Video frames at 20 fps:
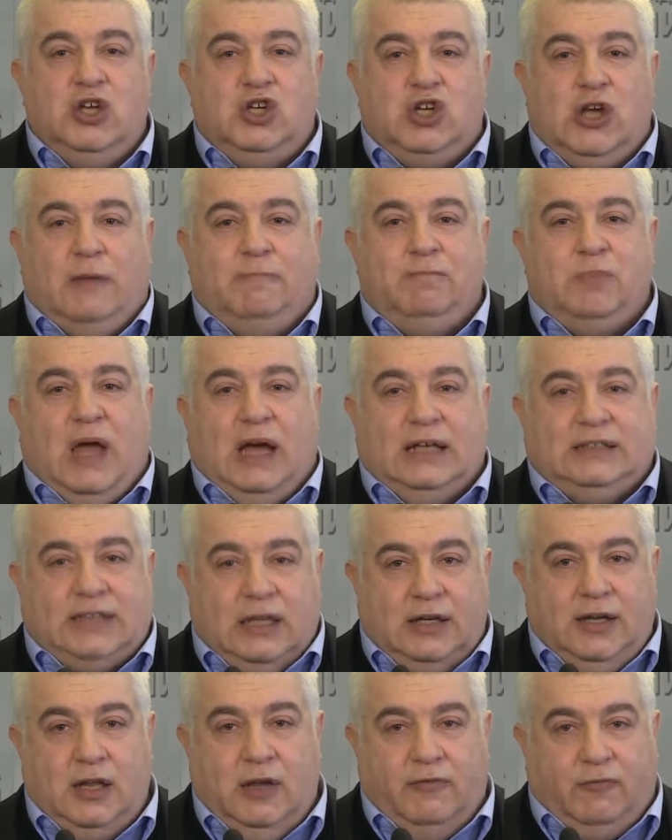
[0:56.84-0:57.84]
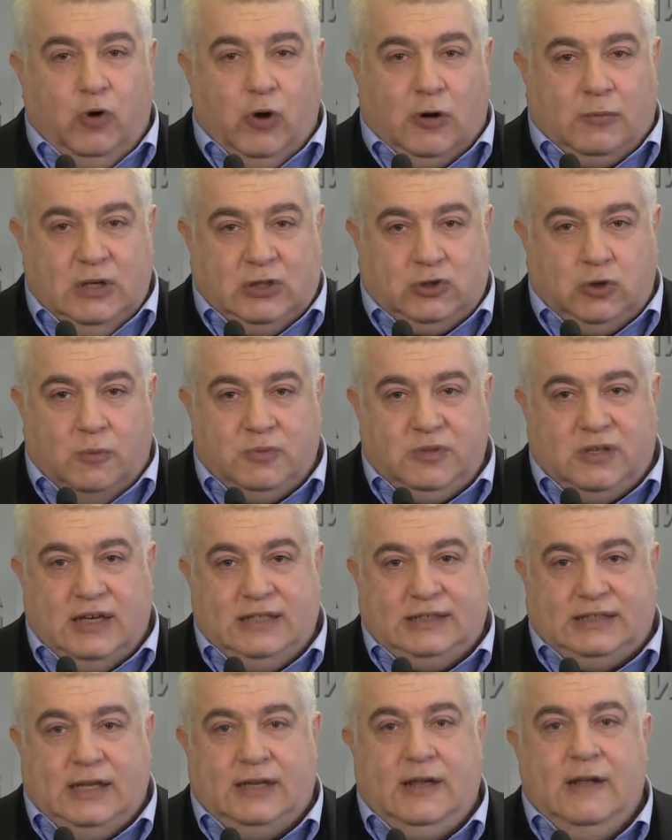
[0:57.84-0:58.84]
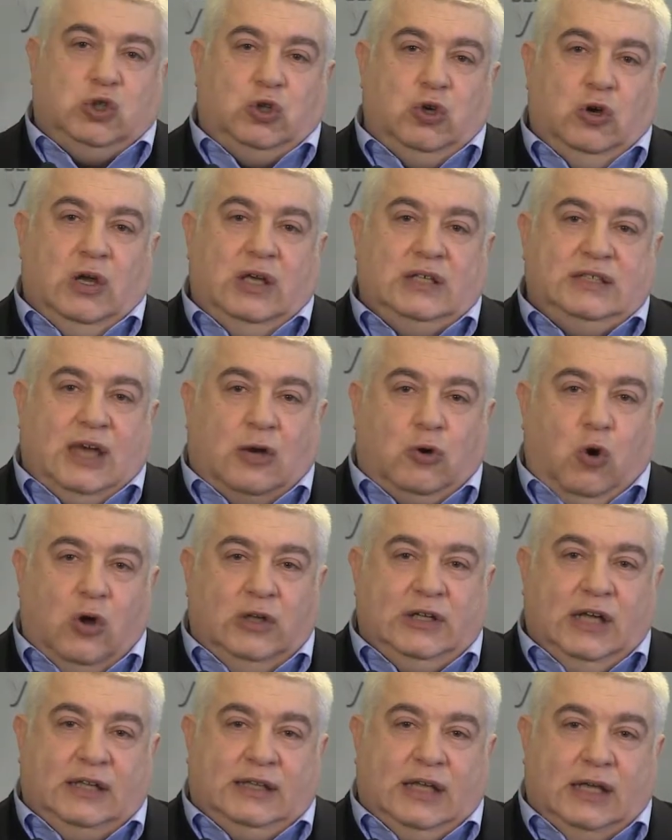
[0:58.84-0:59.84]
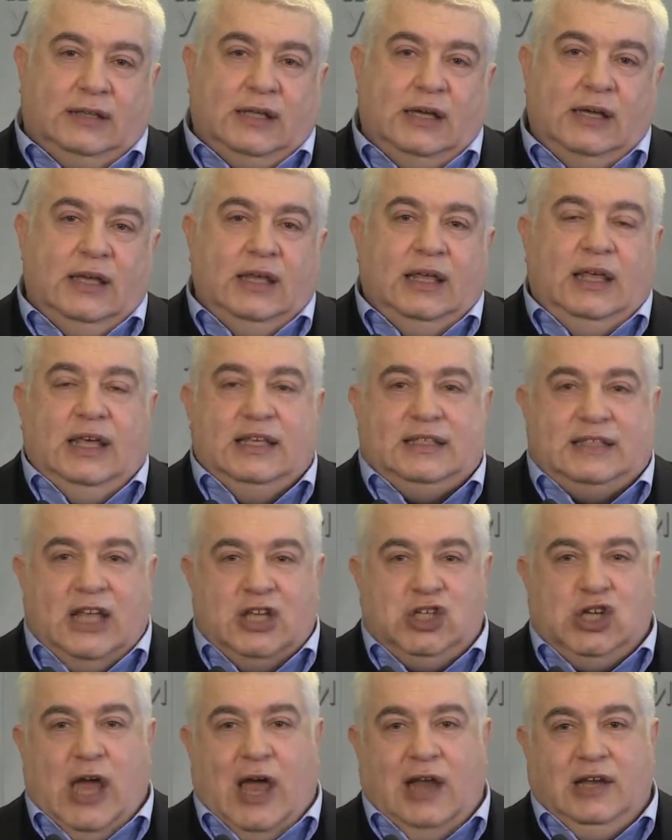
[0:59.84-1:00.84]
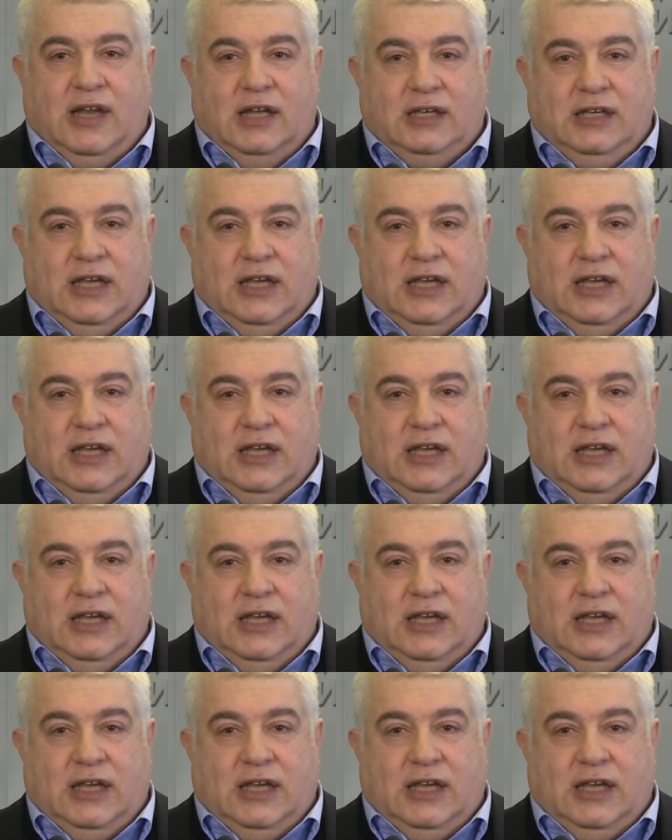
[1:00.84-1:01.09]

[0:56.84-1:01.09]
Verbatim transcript: чем остальные формы собственности, что закон этот изначально